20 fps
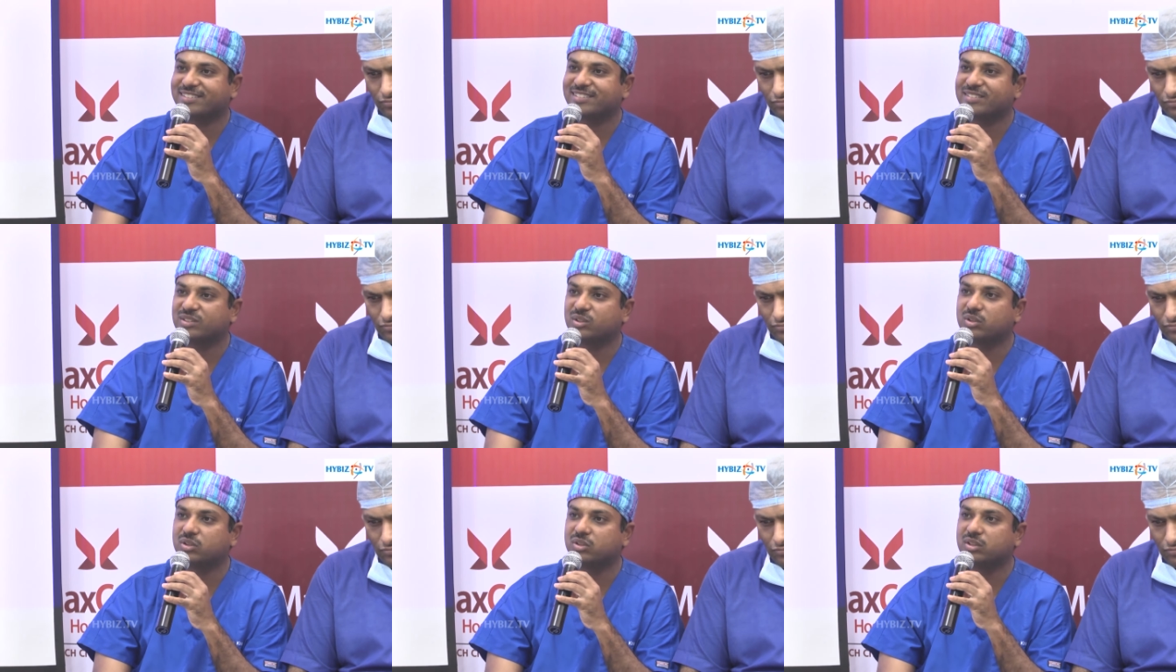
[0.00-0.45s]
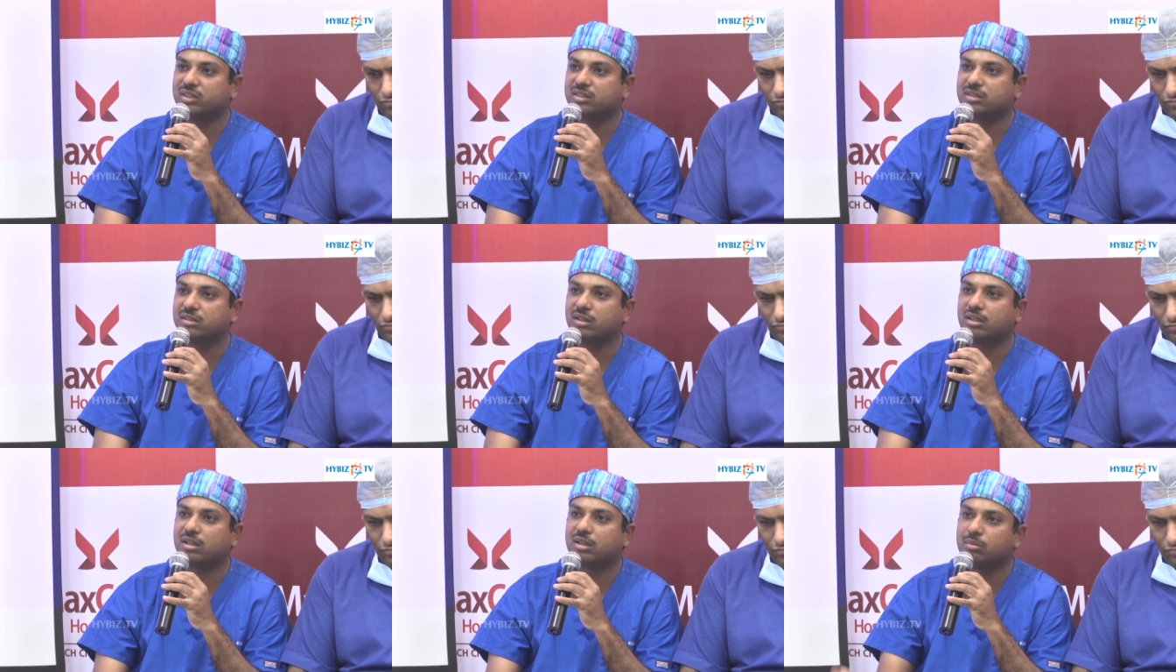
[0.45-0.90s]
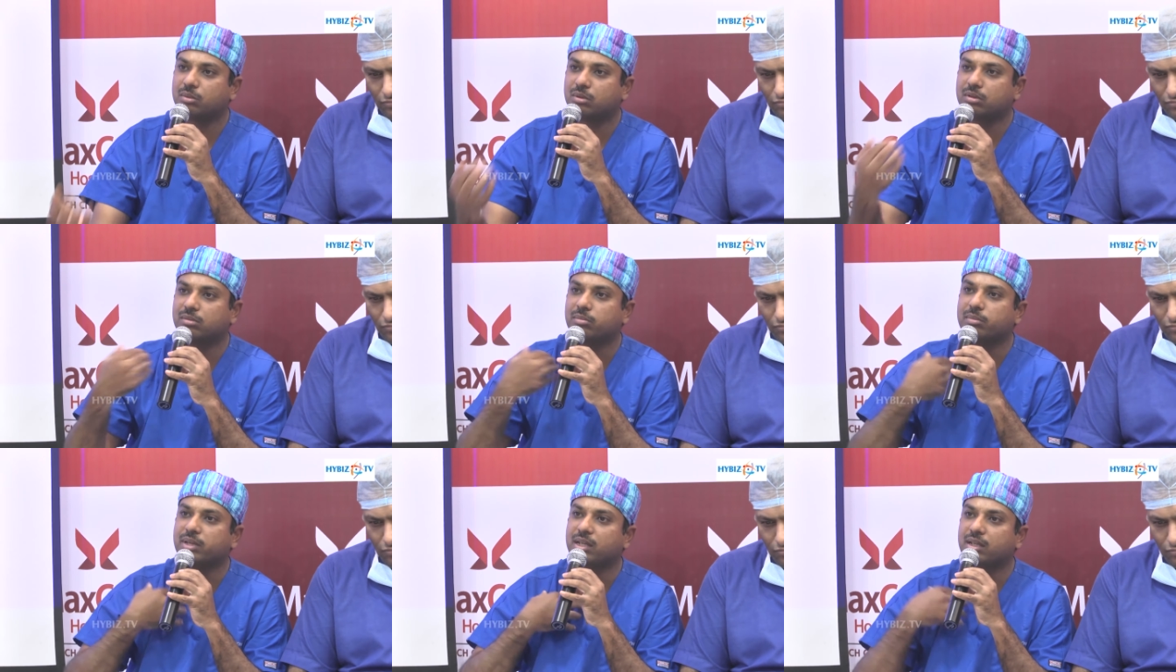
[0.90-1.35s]
సో ఇట్స్ నాట్
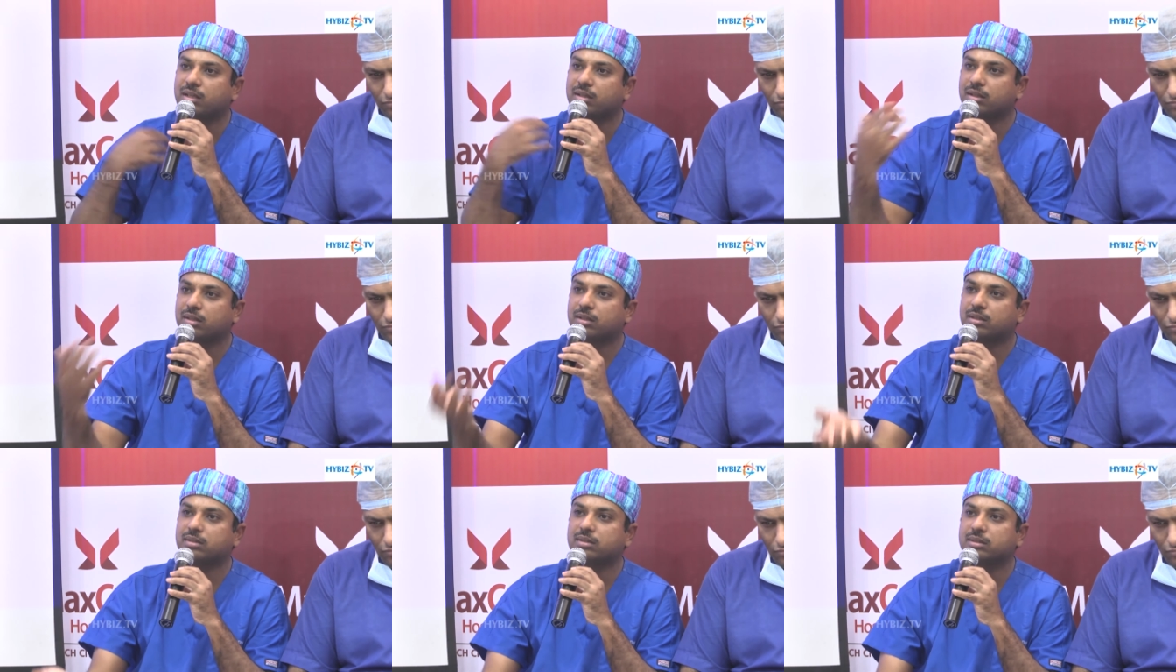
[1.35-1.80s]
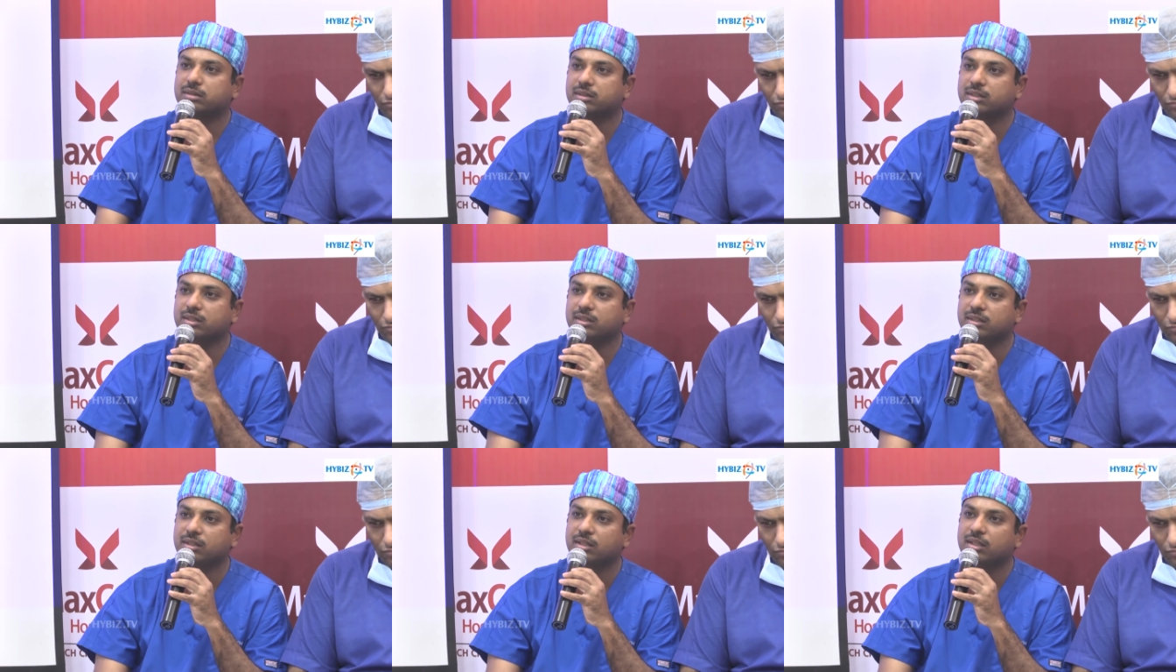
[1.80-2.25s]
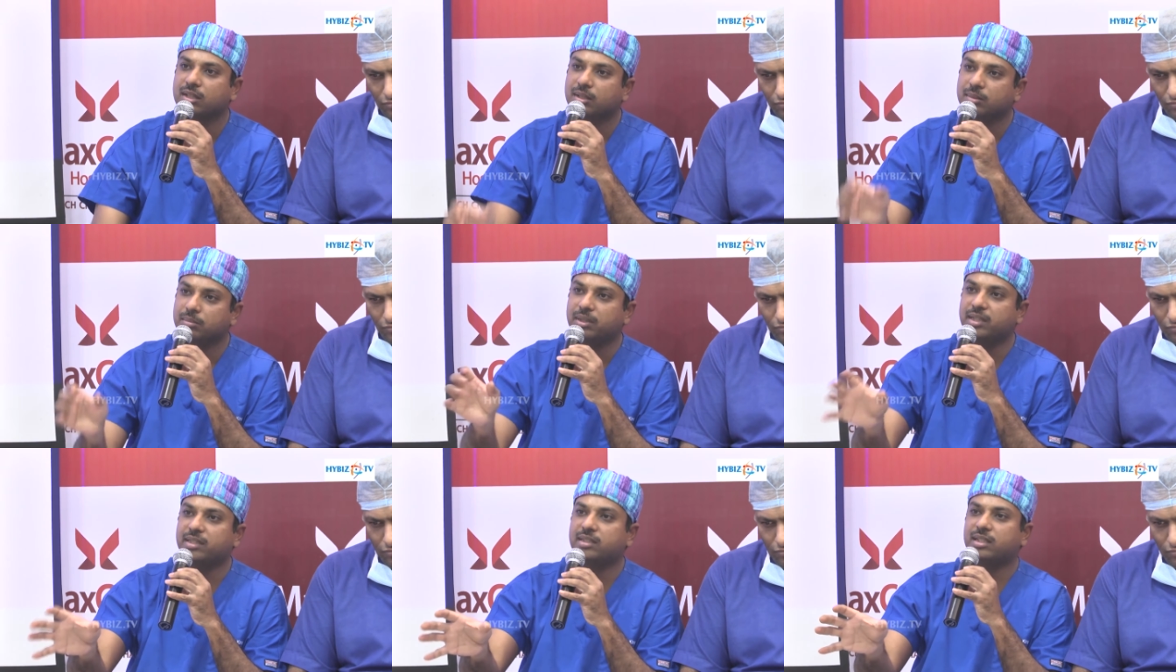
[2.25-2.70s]
అబౌట్ మీ ఆర్ దిస్ థింగ్
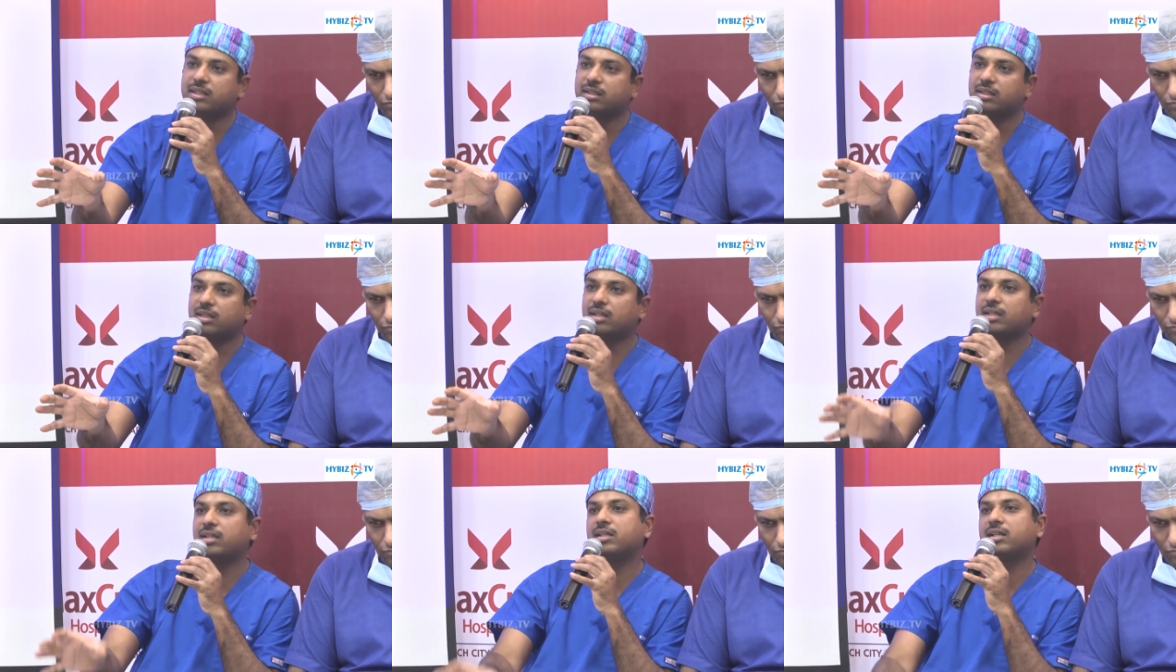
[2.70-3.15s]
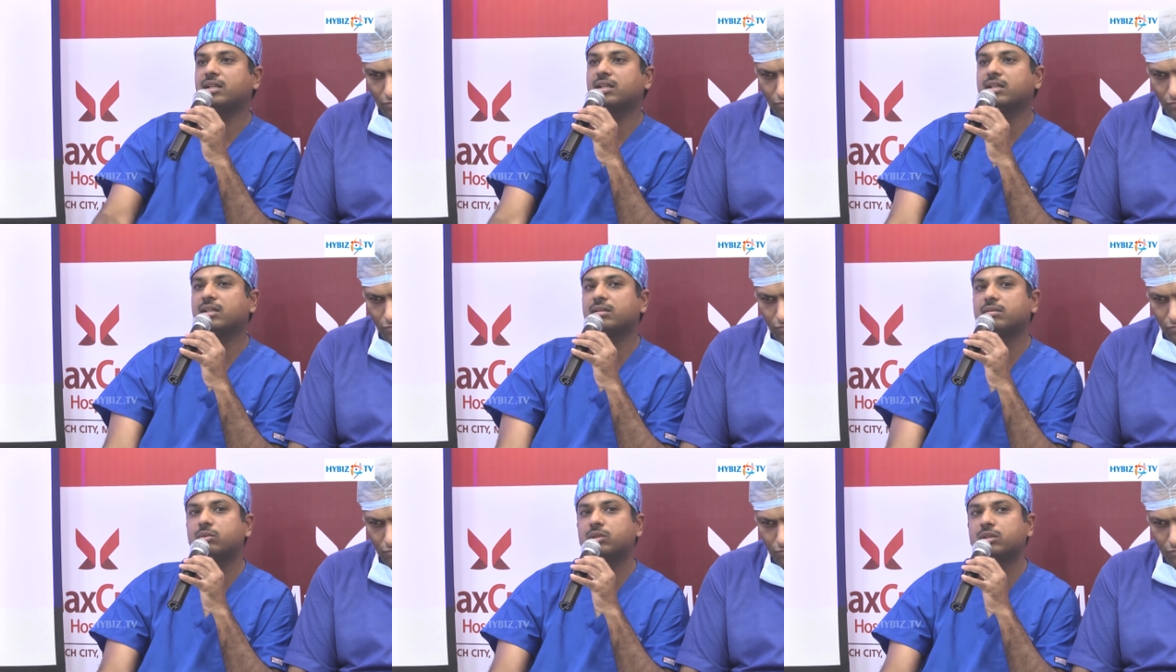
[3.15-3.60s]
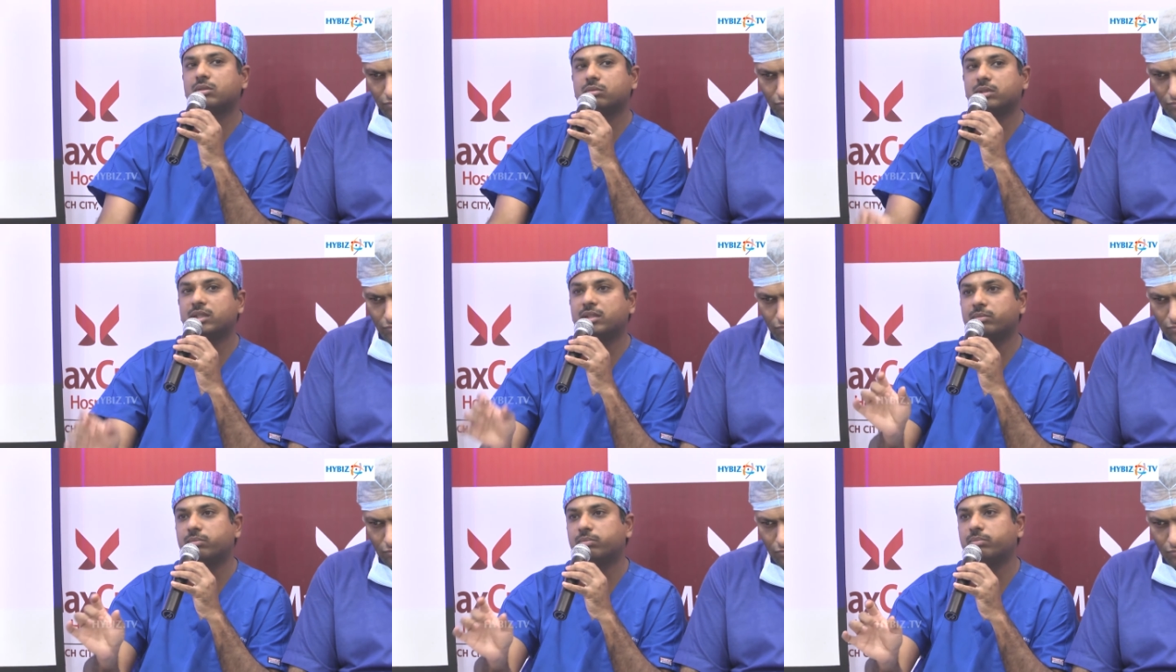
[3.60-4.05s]
పేషెంట్ రిలేటెడ్గా మనం
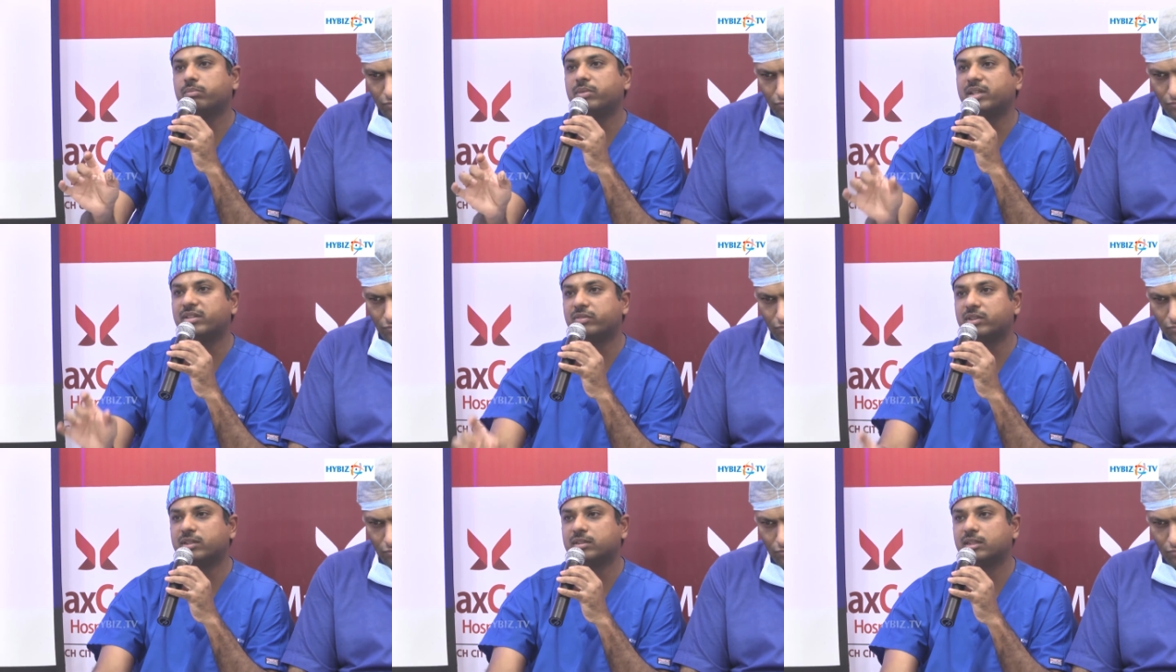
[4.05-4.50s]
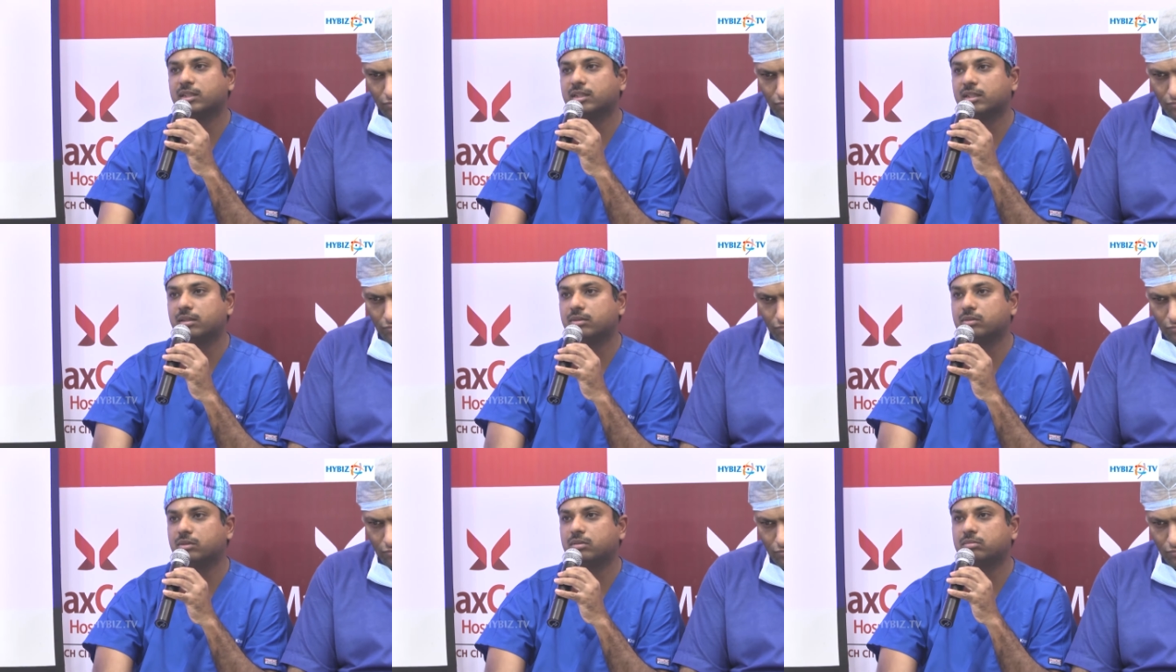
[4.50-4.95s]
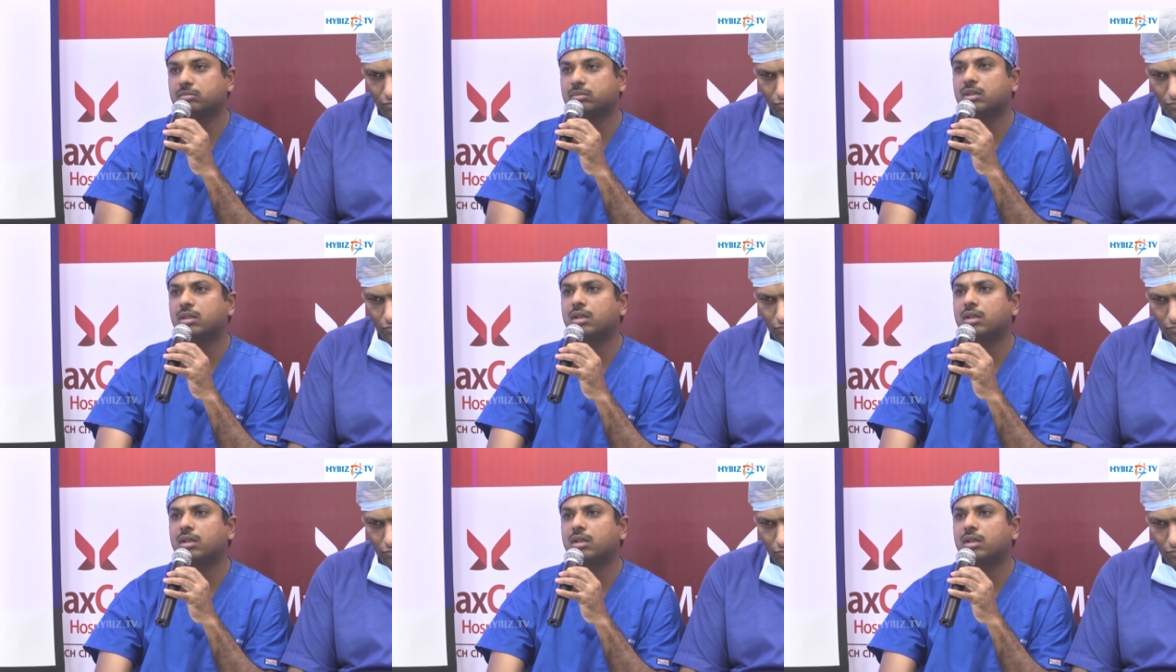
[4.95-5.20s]
ఏం బెనిఫిట్ చేయగలుగుతాం